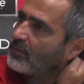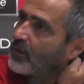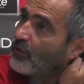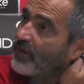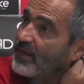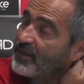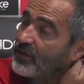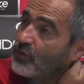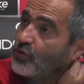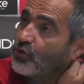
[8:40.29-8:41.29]
Talvez
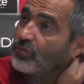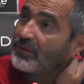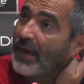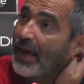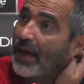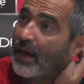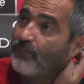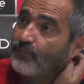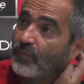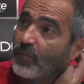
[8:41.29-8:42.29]
se tu
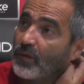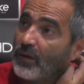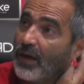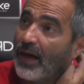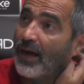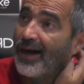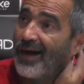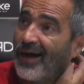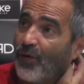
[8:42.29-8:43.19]
juntar a,